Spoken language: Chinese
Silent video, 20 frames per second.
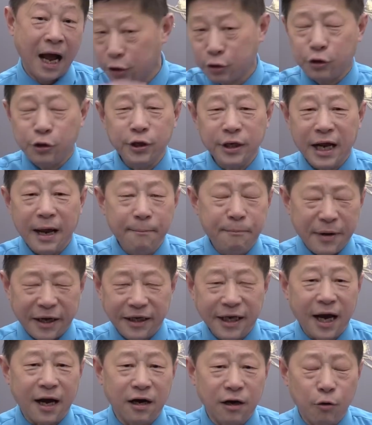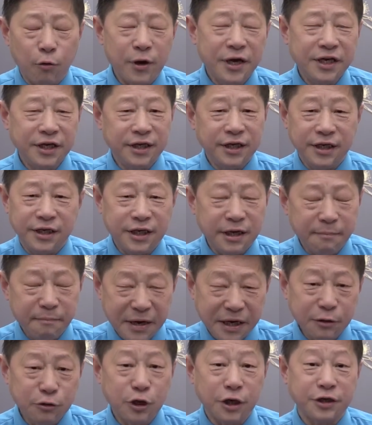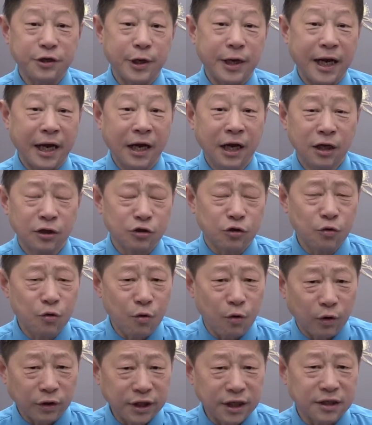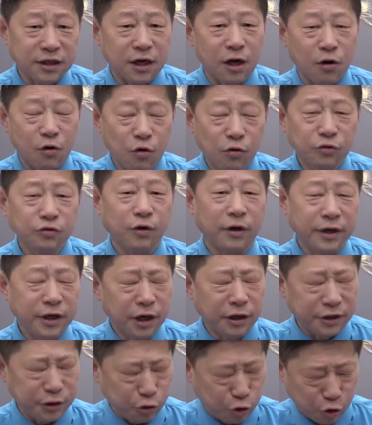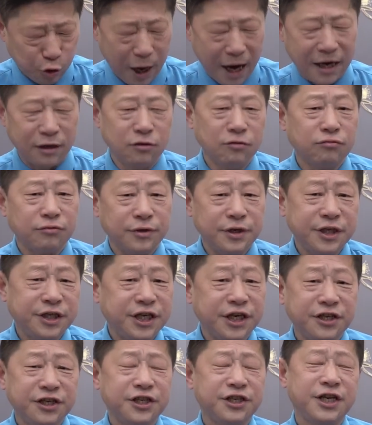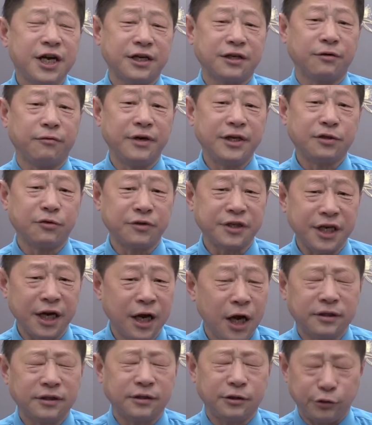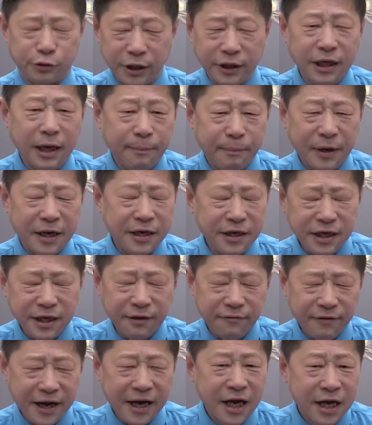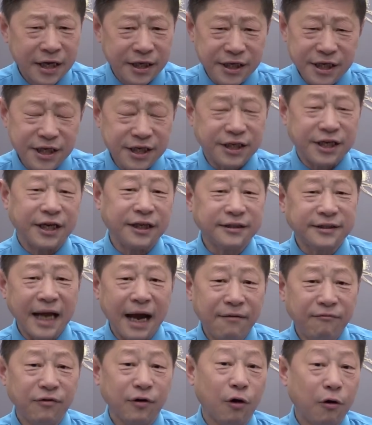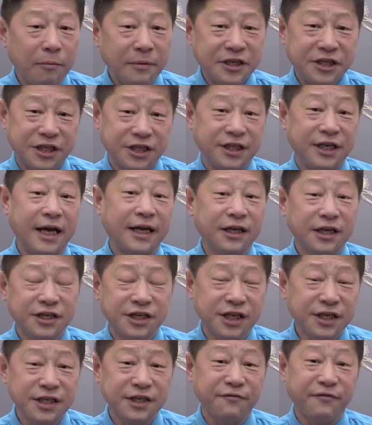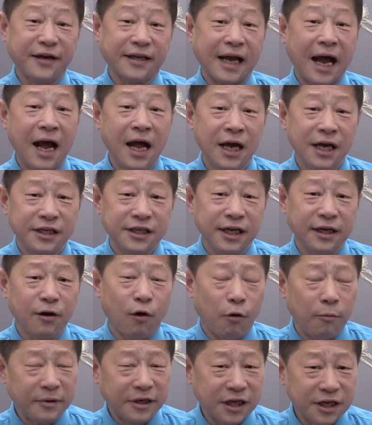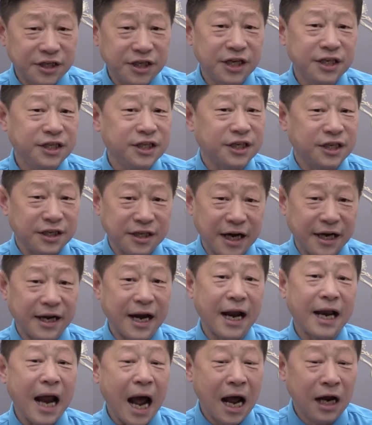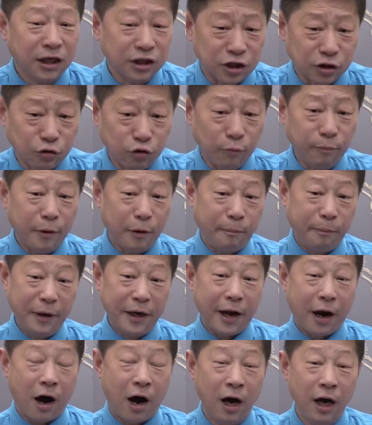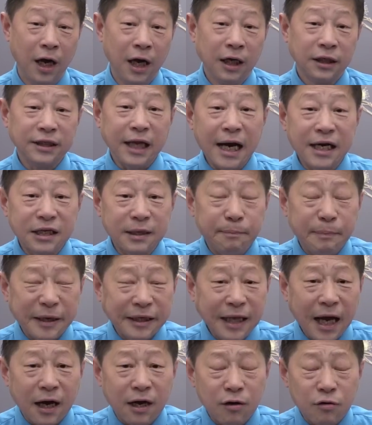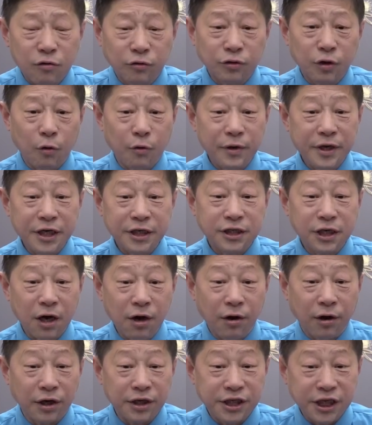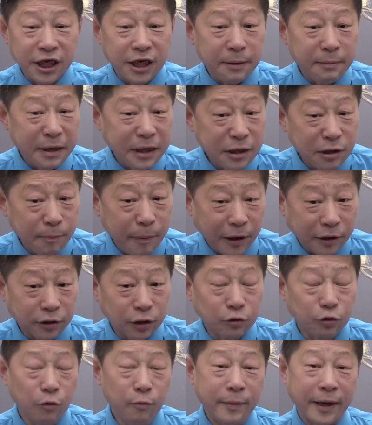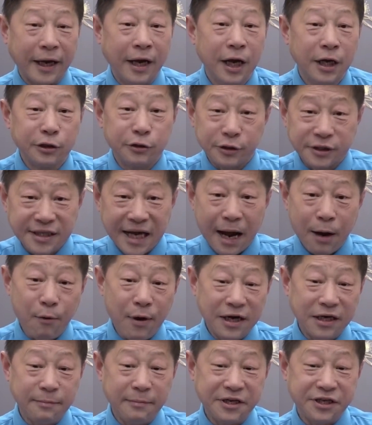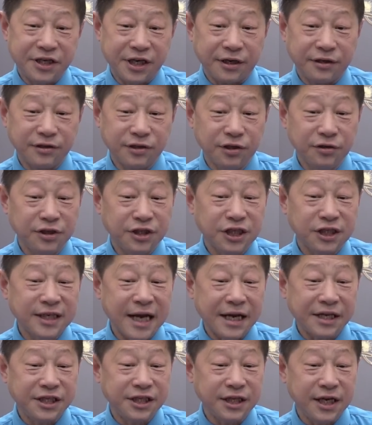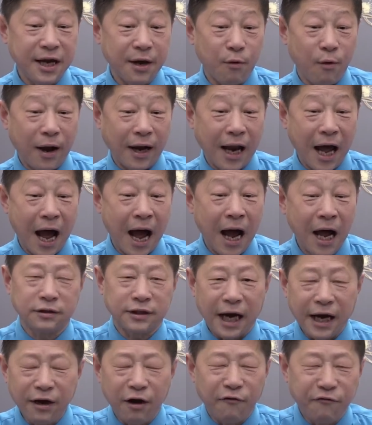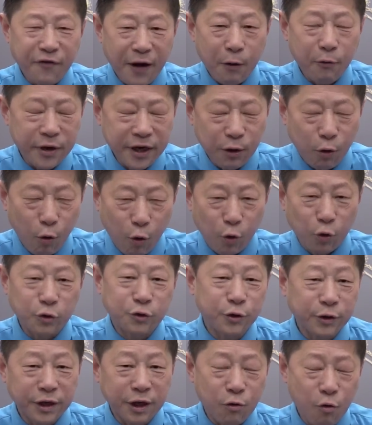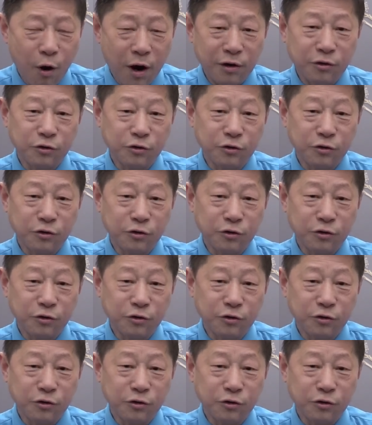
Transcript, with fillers: 去年北戴河会议已经明确决定，中国的这个工作要转入以经济建设为中心。绝对不能因为疫情耽误了我们几年的经济发展，现在我们这个经济仍然呢是突破不了。但是北戴河工作会议之后，习近平就跑到东北去参观什么锦州之战纪念馆了，他要发挥我军的光